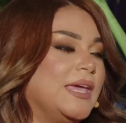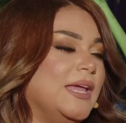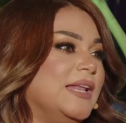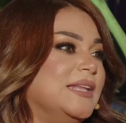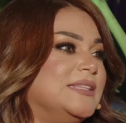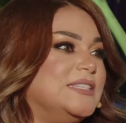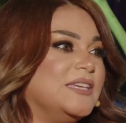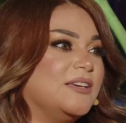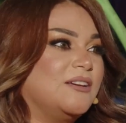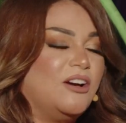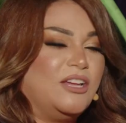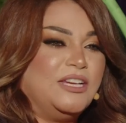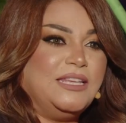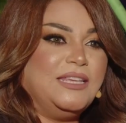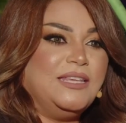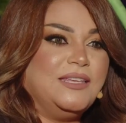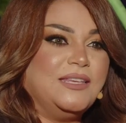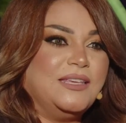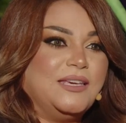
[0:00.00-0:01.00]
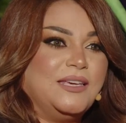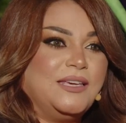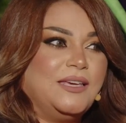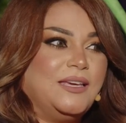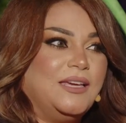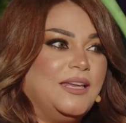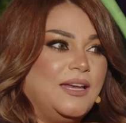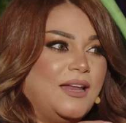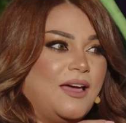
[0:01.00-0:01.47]
كل تقنيه
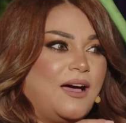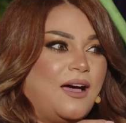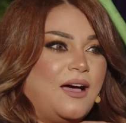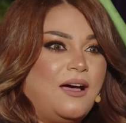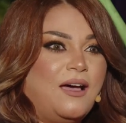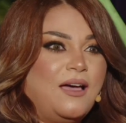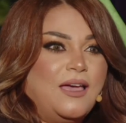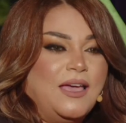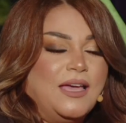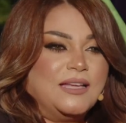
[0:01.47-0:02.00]
لها